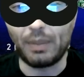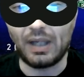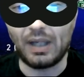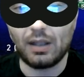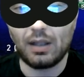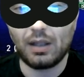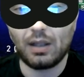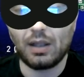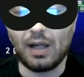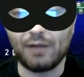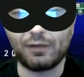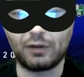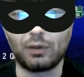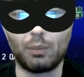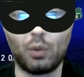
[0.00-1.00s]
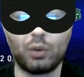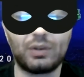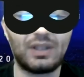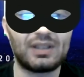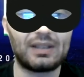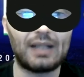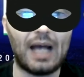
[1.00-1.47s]
bene, ha fatto
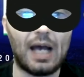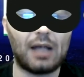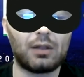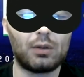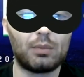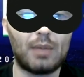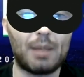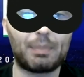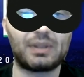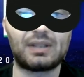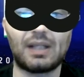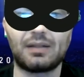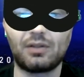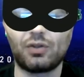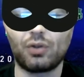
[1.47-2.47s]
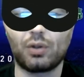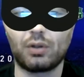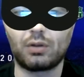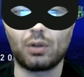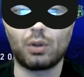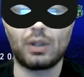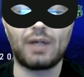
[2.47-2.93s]
molti slalom, ha passato i
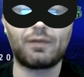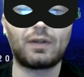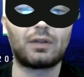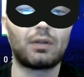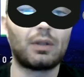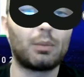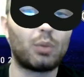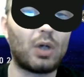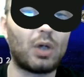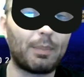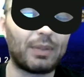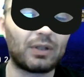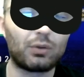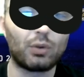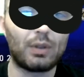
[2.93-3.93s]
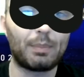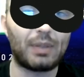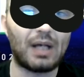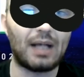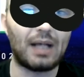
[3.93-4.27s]
giocatori, ha fatto delle buone aperture per